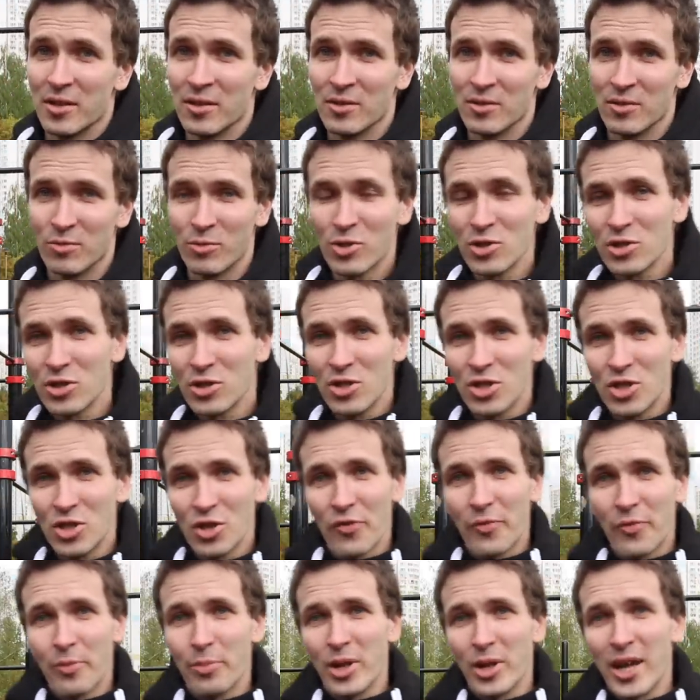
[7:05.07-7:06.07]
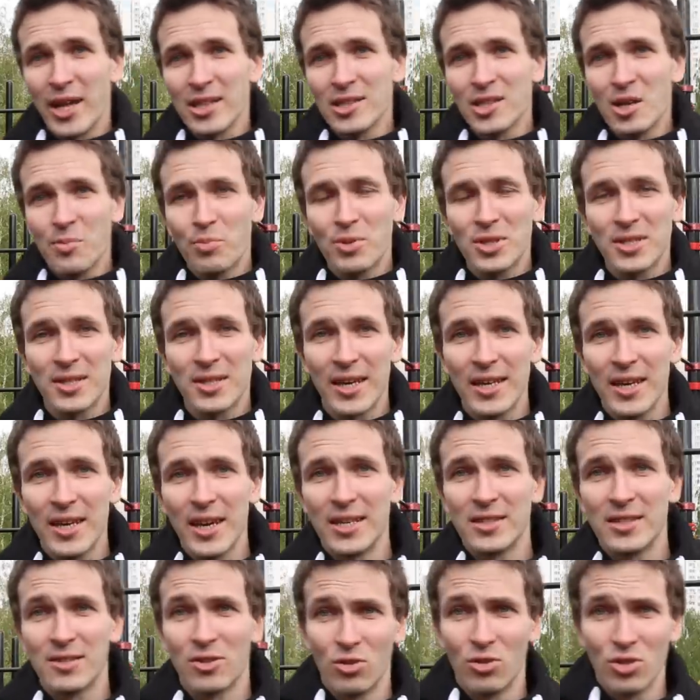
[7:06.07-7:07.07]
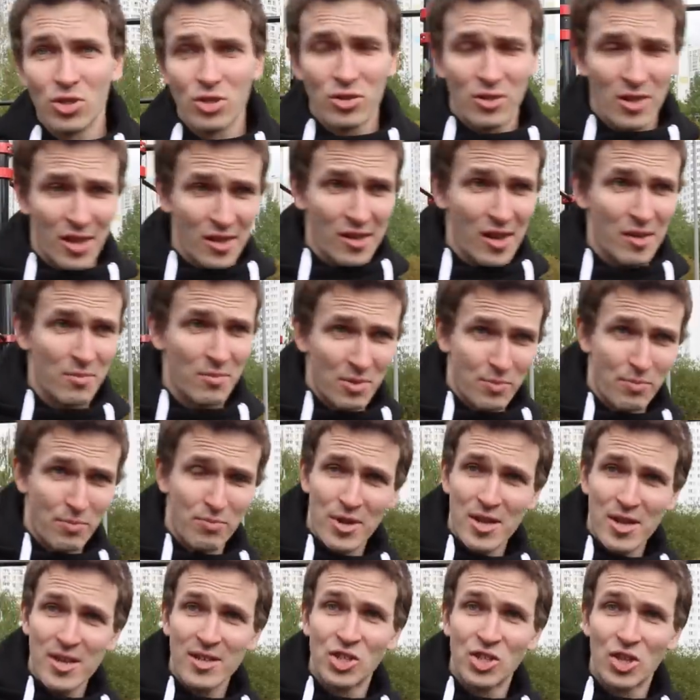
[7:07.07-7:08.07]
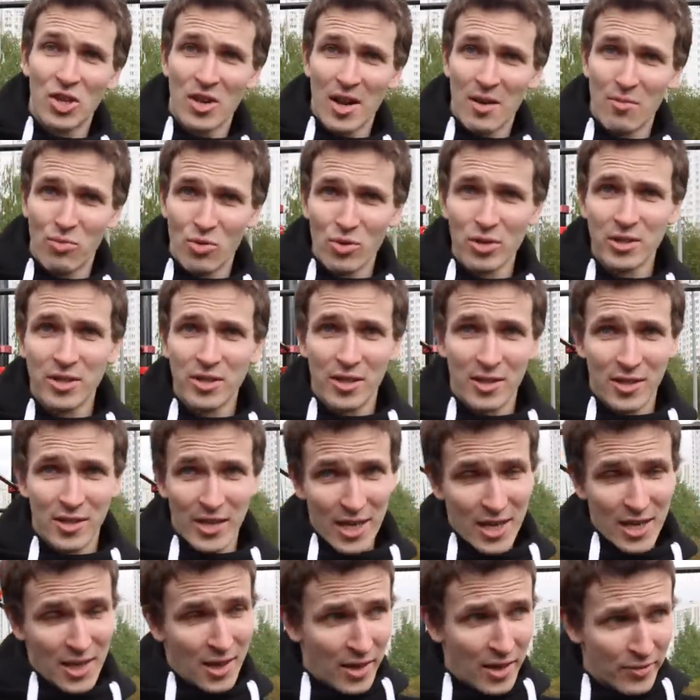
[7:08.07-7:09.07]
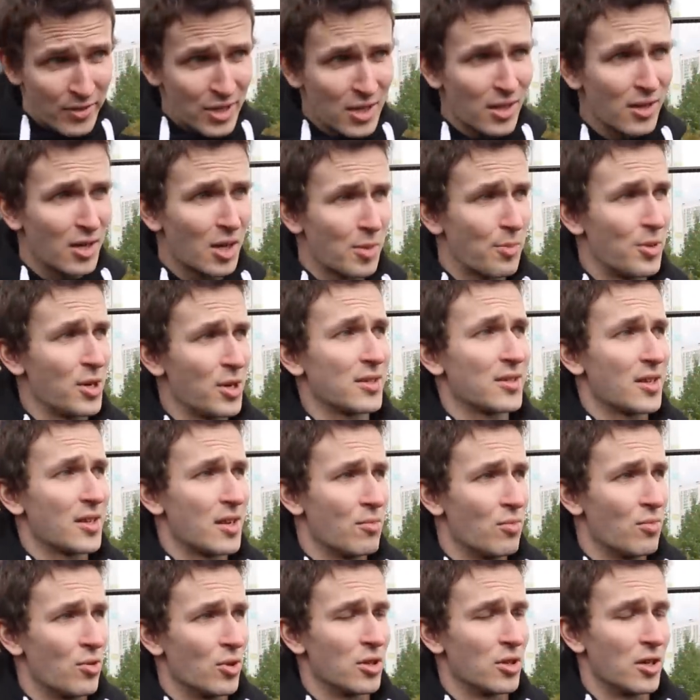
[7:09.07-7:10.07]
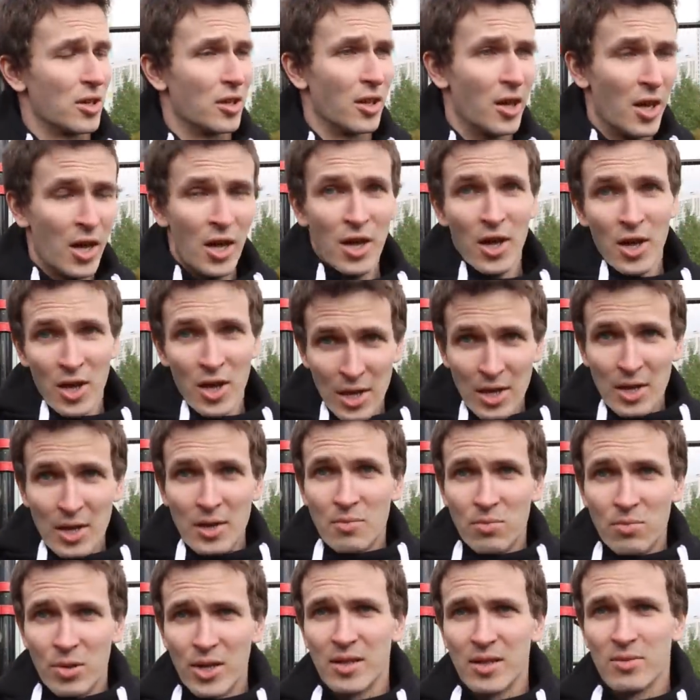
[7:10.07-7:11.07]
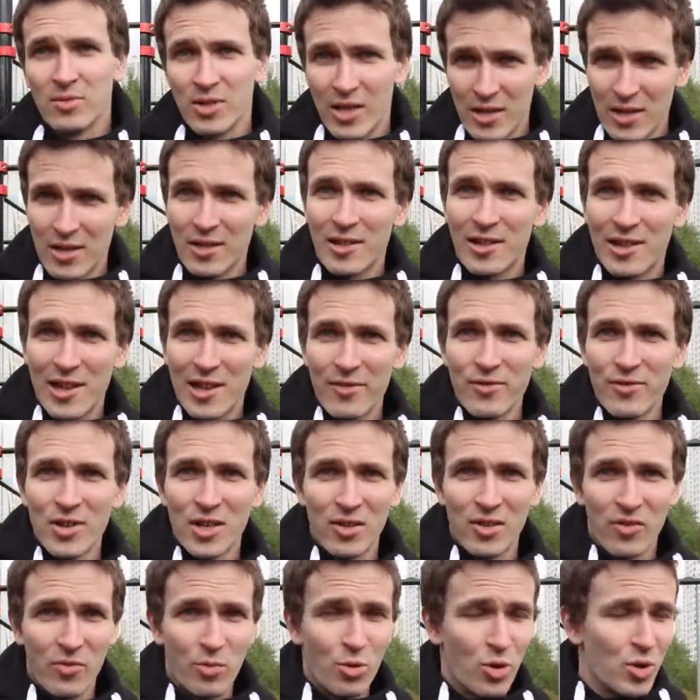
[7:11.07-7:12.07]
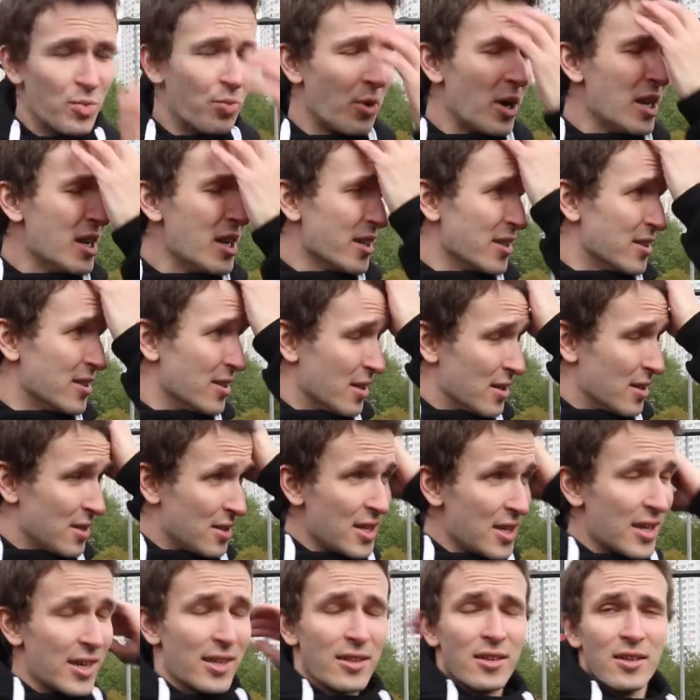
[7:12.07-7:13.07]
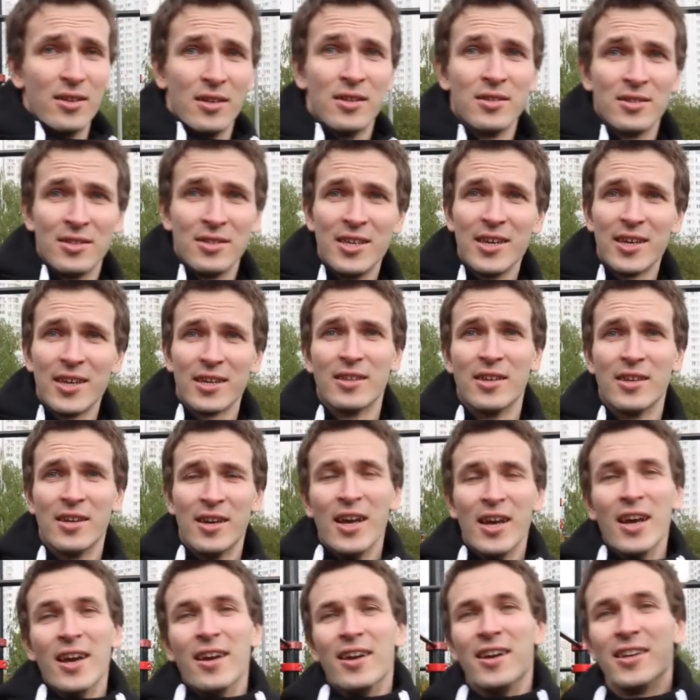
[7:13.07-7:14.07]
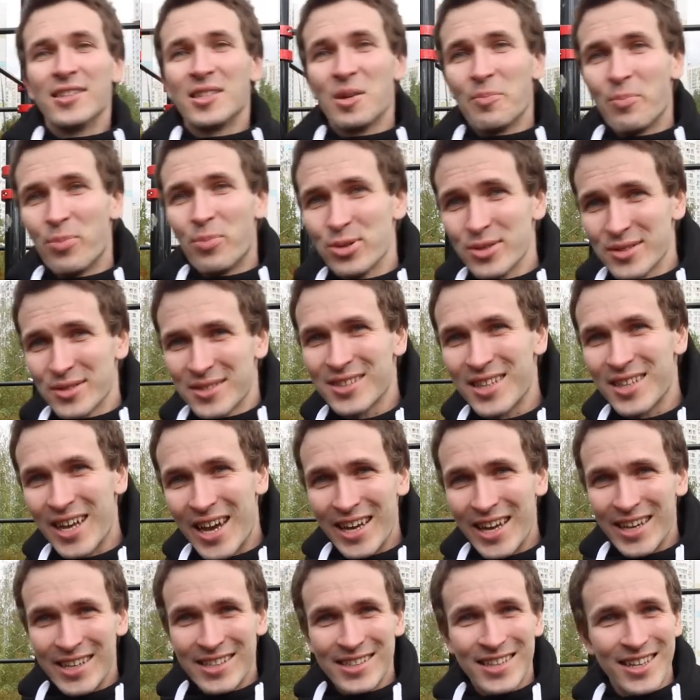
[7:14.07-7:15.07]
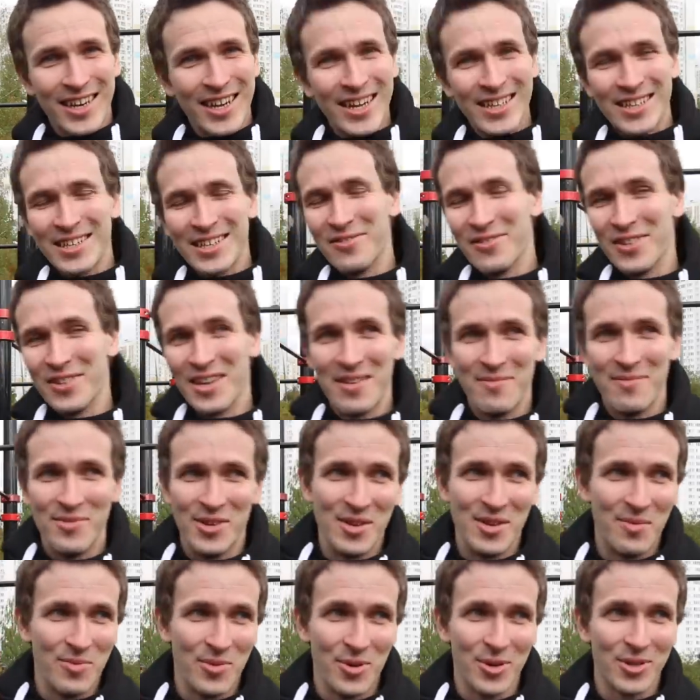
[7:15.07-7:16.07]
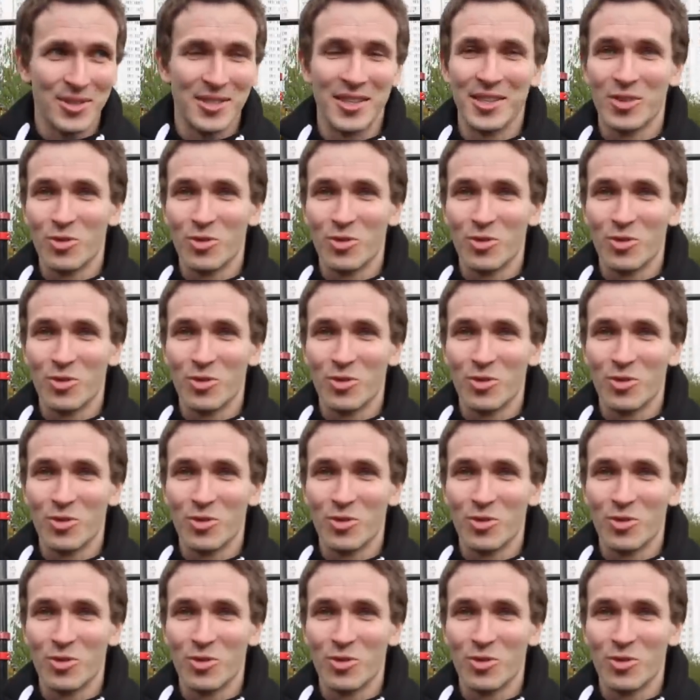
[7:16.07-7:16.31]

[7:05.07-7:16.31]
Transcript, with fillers: Но можете еще в планке постоять, тоже-то как бы пресс же работает, да, и на выходах пресс работает. Поэтому, наверное, для выходов будет полезно. Нет, нет, это пустая трата времени просто.